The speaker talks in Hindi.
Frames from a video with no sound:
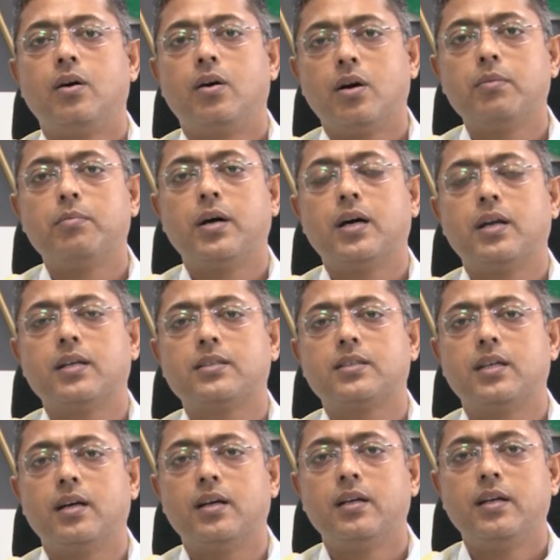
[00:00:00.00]
और
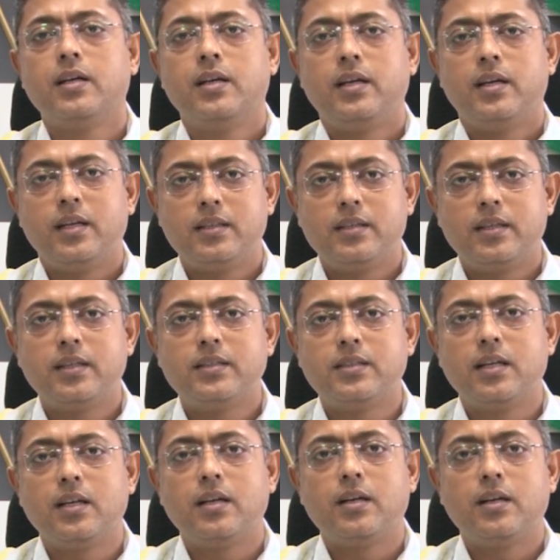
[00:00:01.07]
महाराष्ट्र इतने
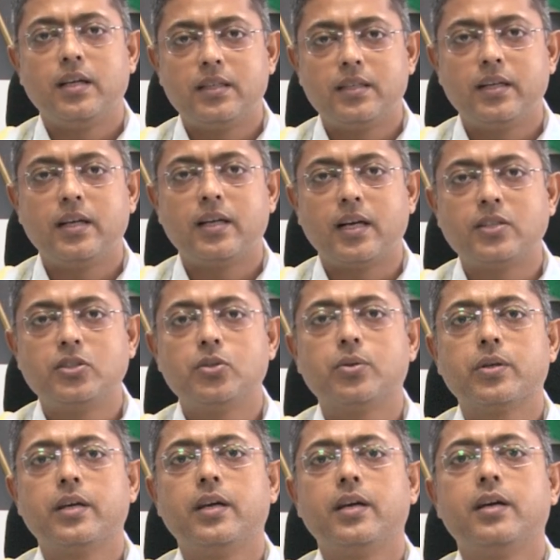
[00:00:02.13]
जिल इतने राज्यों
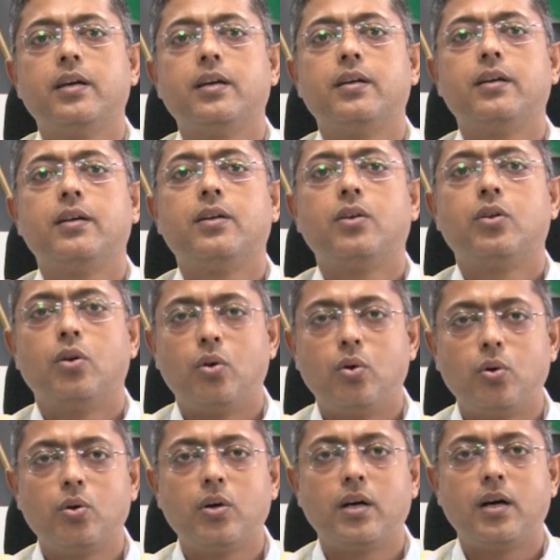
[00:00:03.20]
के
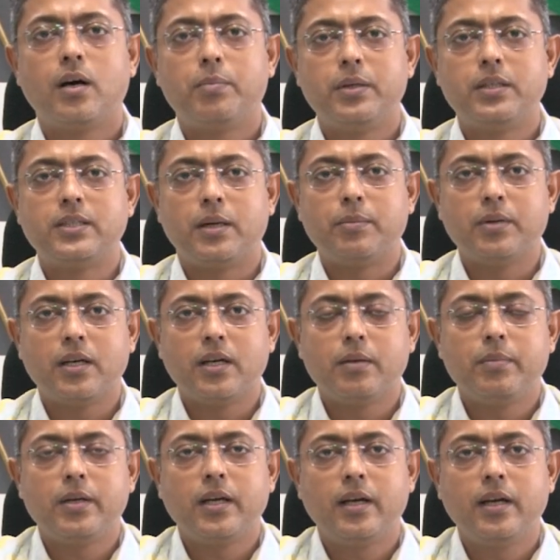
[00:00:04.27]
लोग अभी जामनगर
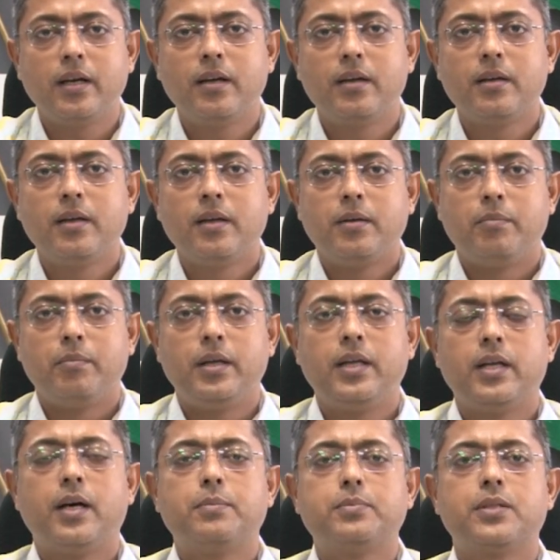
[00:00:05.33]
में हैं मेरी
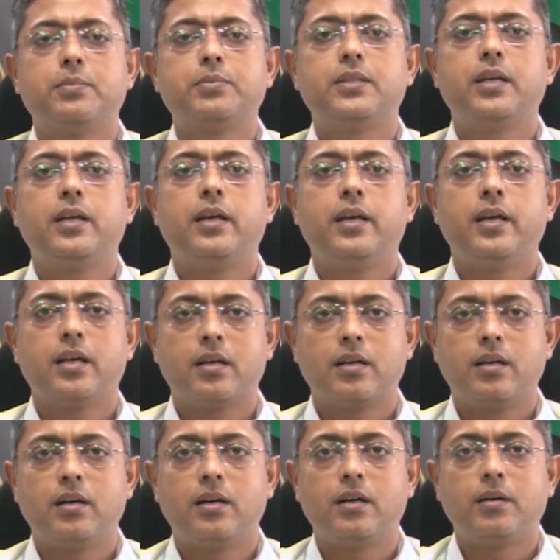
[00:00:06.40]
आप सबसे एक
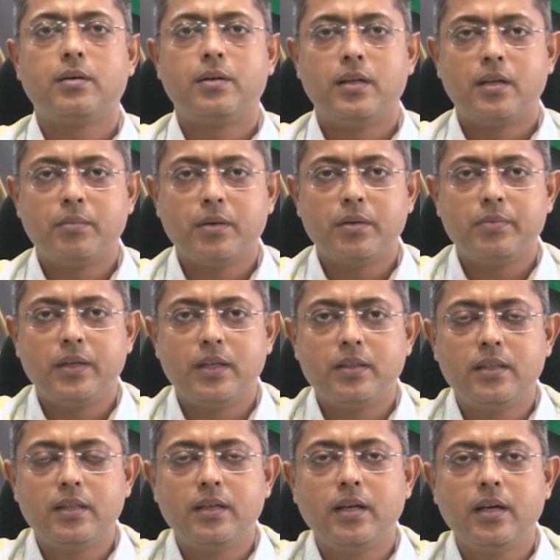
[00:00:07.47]
नम्र
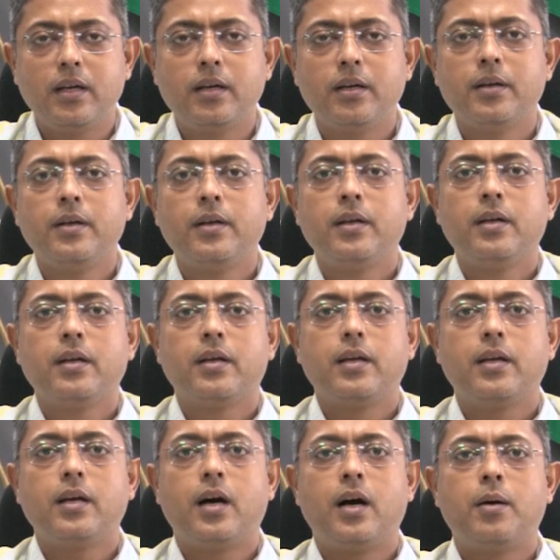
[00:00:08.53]
विनंती है
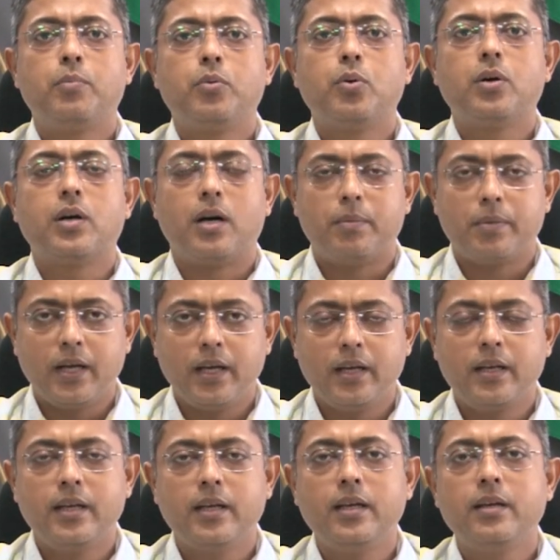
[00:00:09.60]
कि आप लोग घबराएं
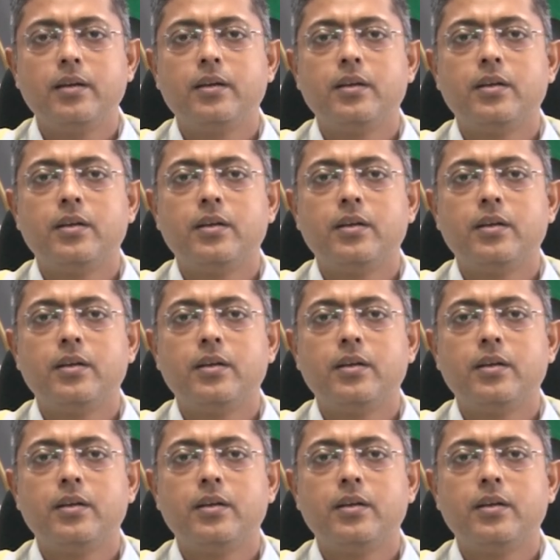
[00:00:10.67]
नहीं